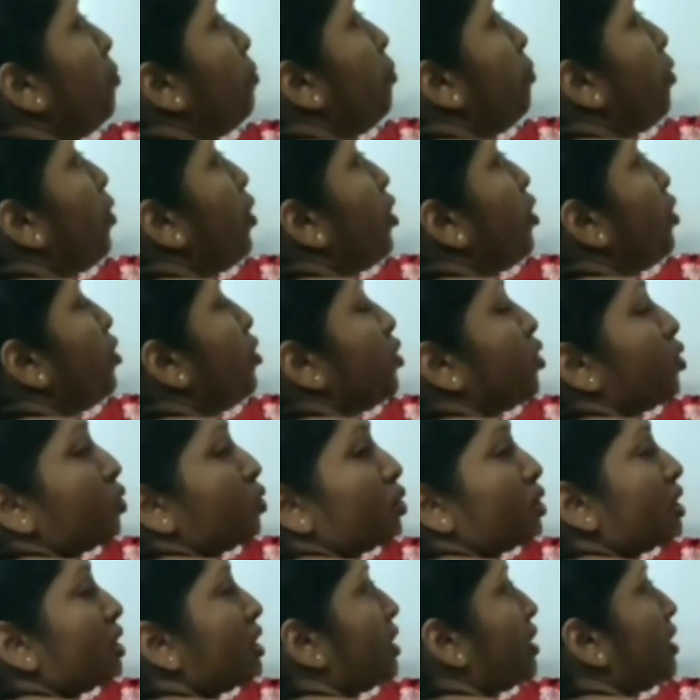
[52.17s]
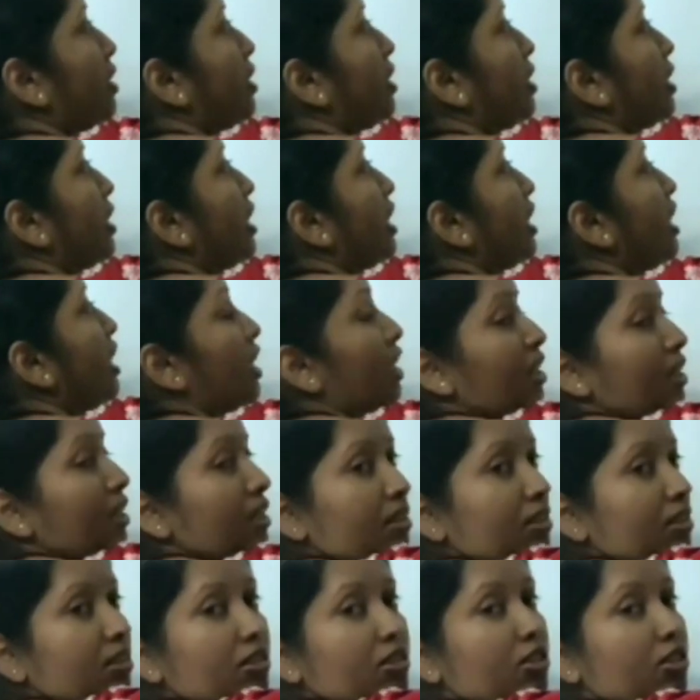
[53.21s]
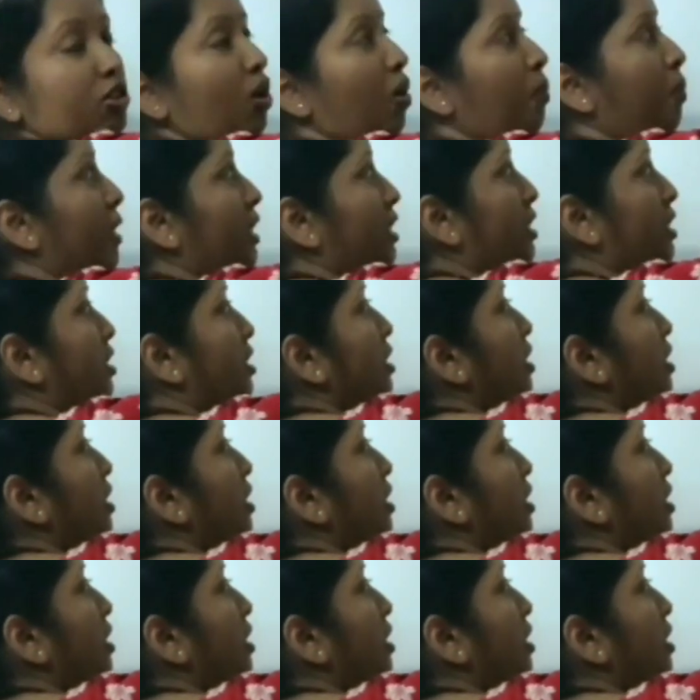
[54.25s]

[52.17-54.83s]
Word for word: পরিণত করছে কি সমাস